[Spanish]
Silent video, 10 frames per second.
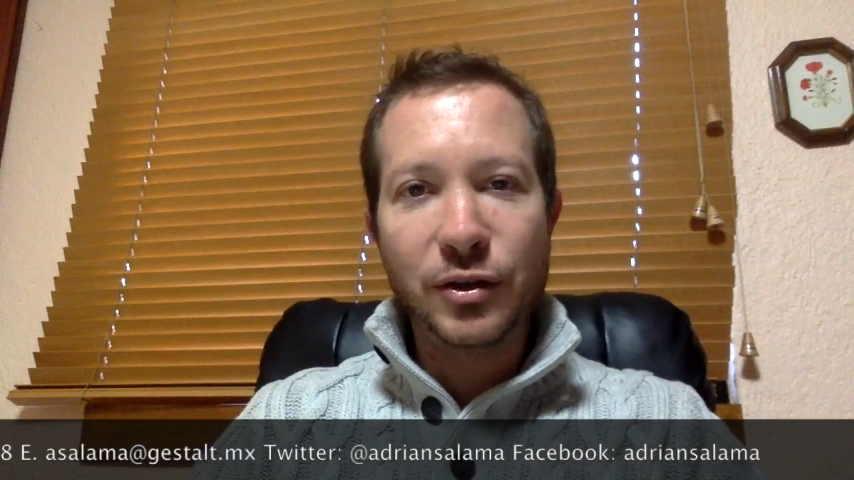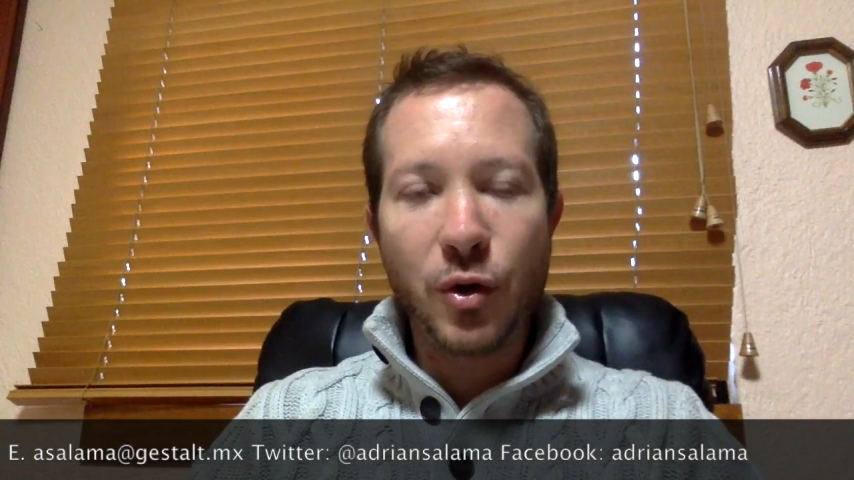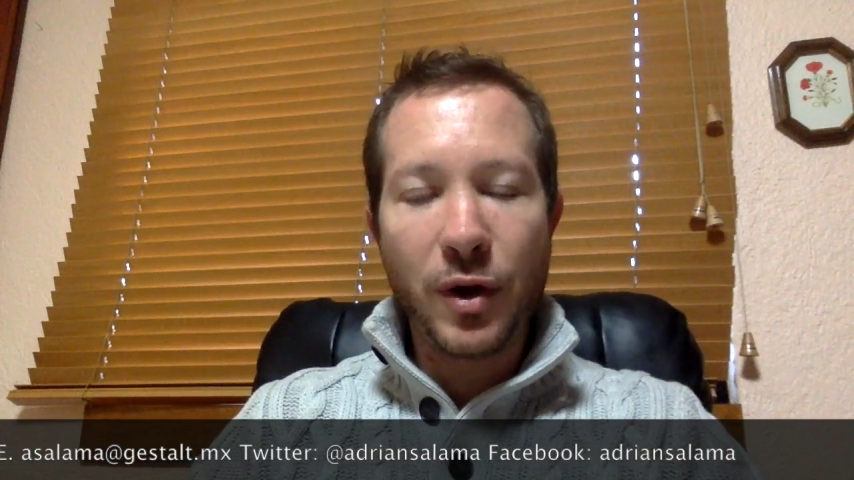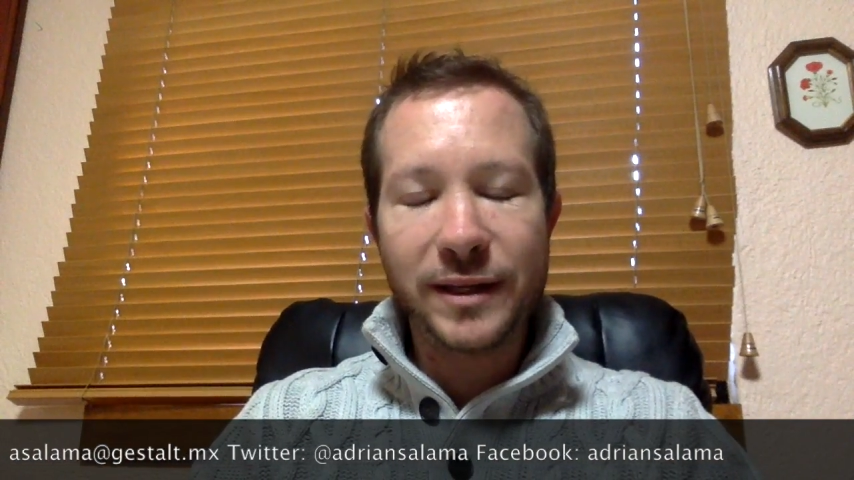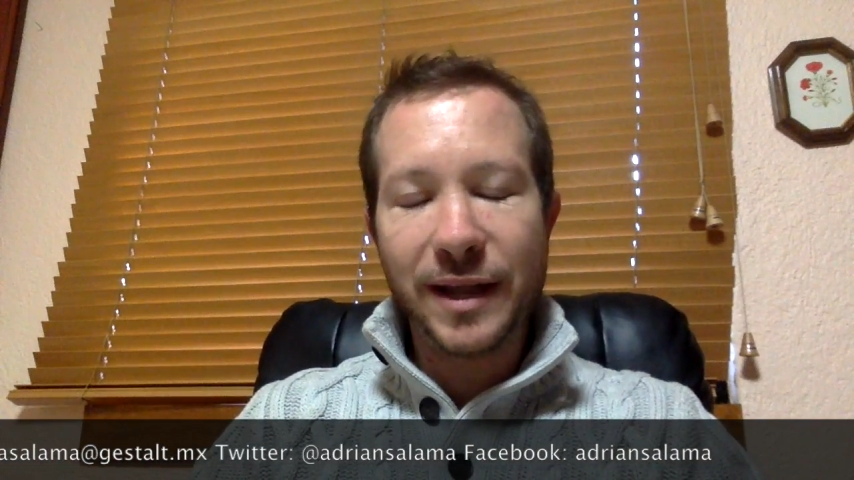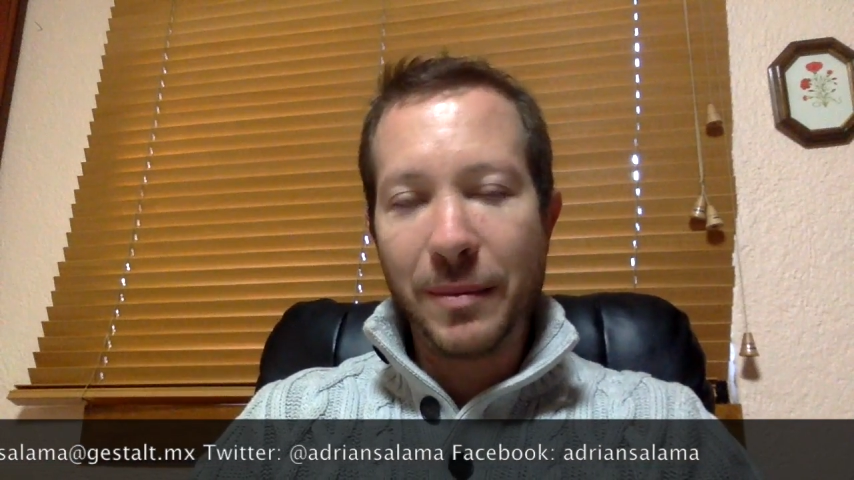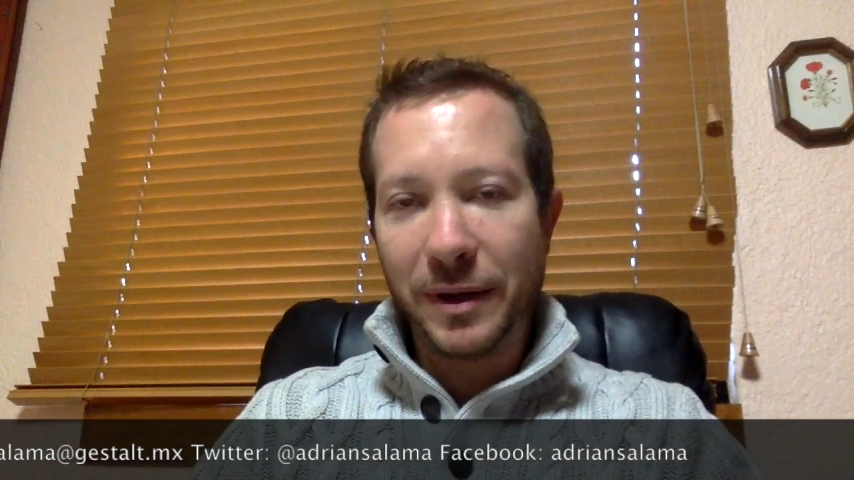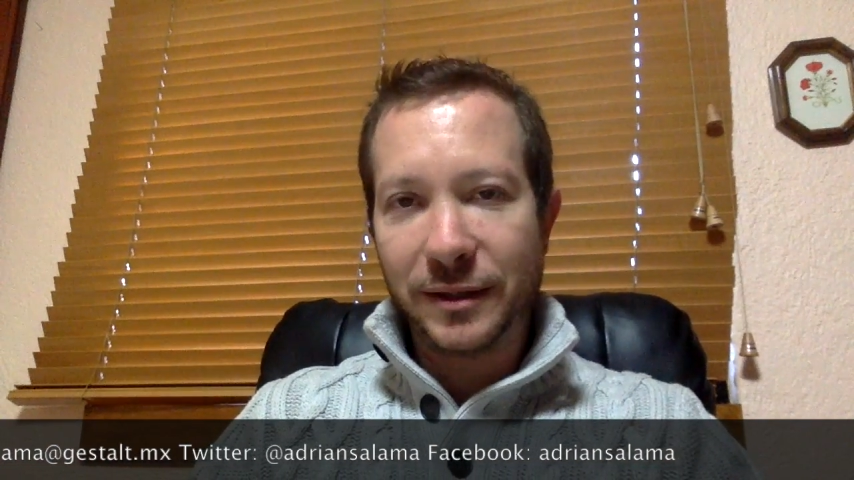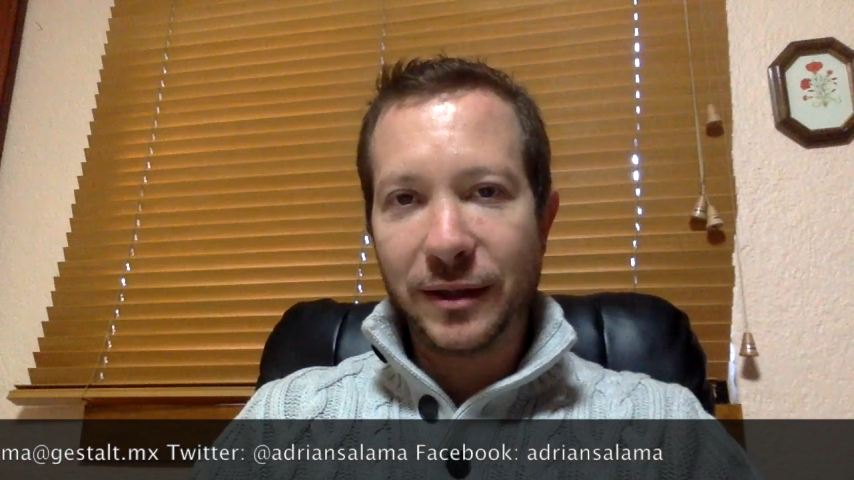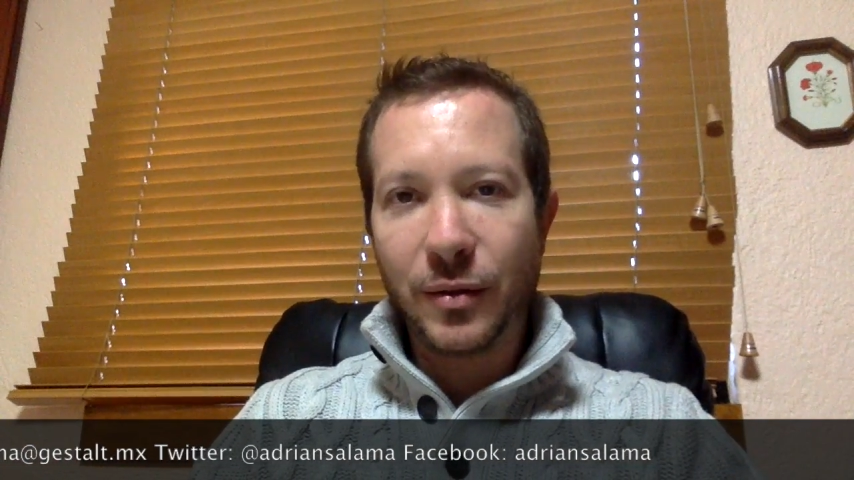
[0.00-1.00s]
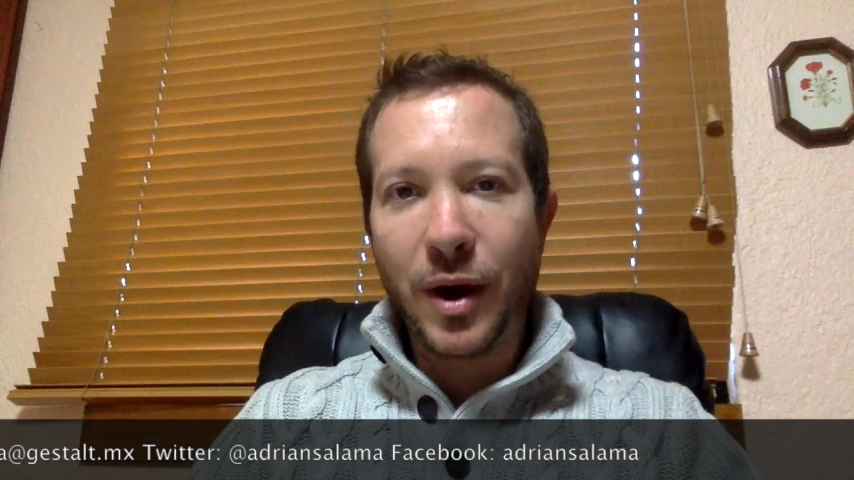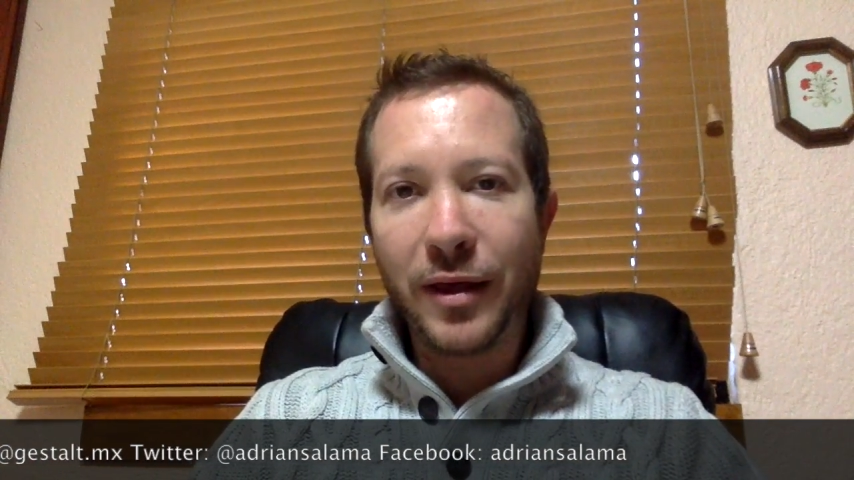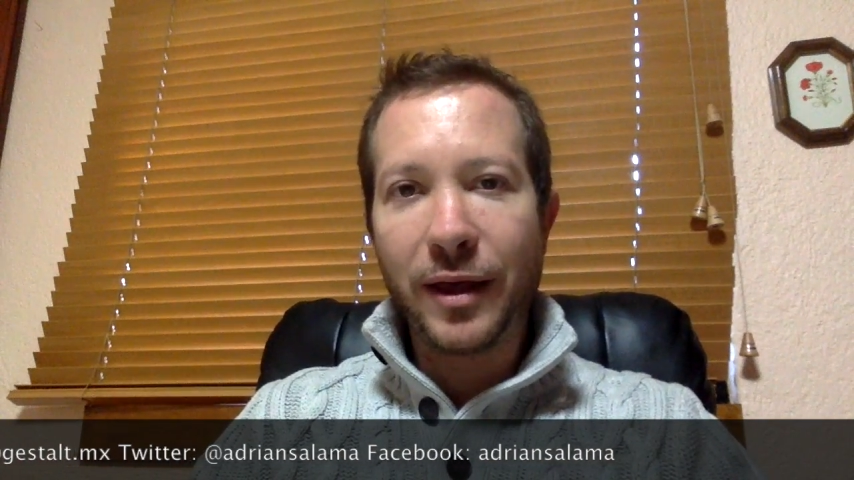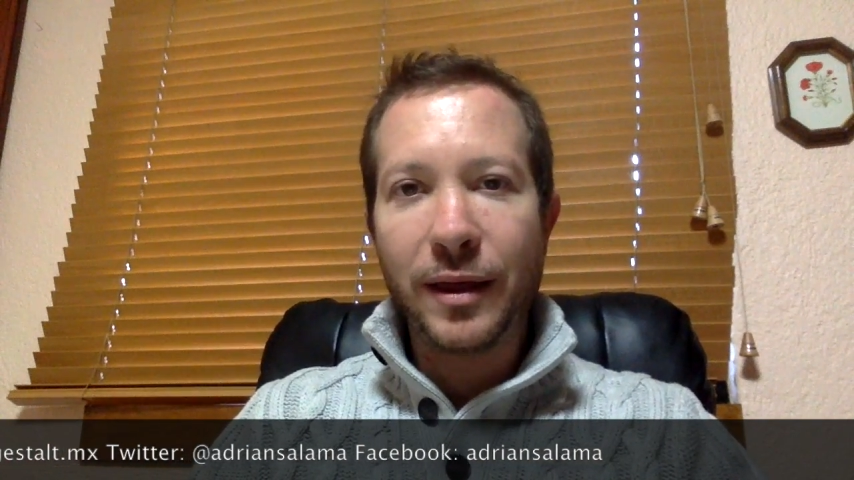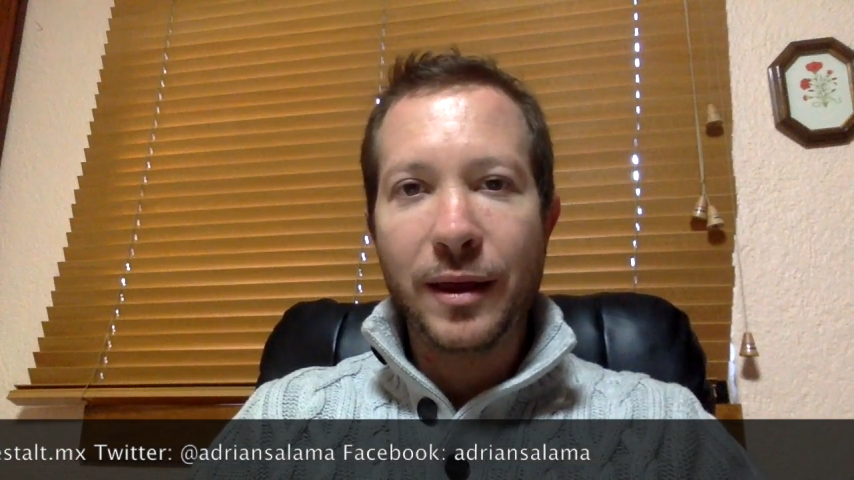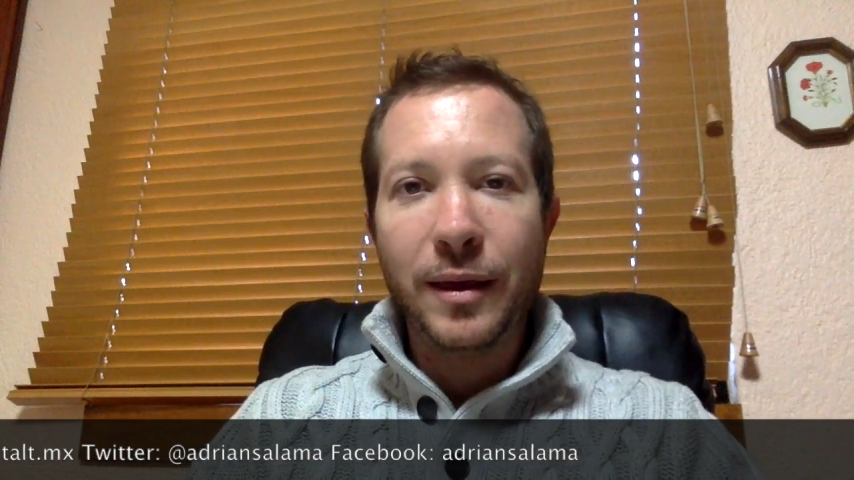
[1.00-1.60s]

no es la más adecuada.